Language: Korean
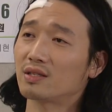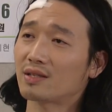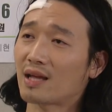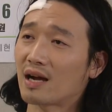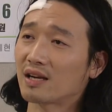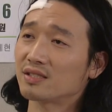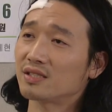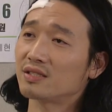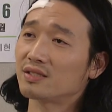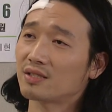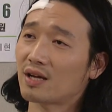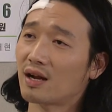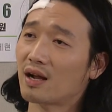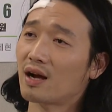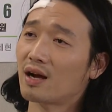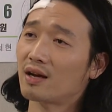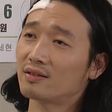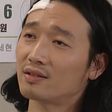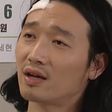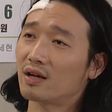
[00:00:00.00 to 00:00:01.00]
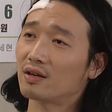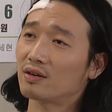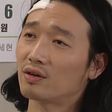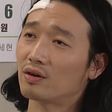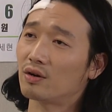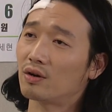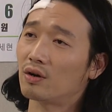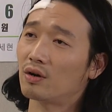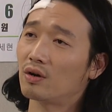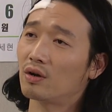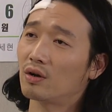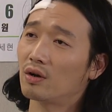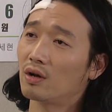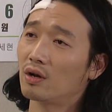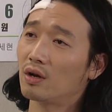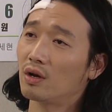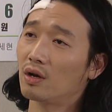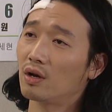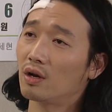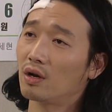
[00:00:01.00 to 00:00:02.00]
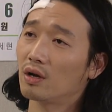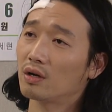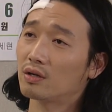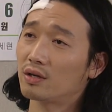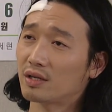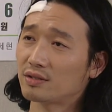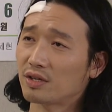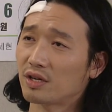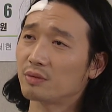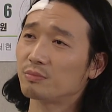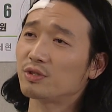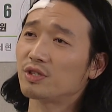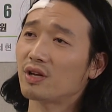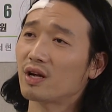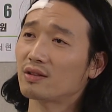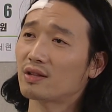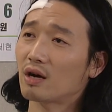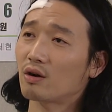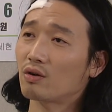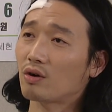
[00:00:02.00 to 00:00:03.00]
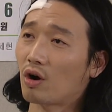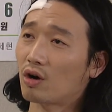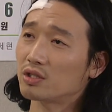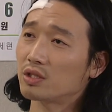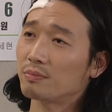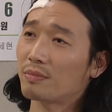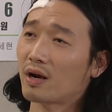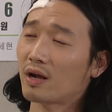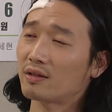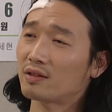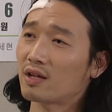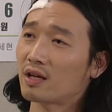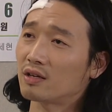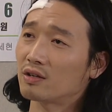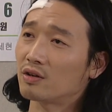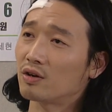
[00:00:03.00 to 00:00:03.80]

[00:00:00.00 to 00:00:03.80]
당신 사랑한다는 거. 그래서 임신했다고 거짓말했다는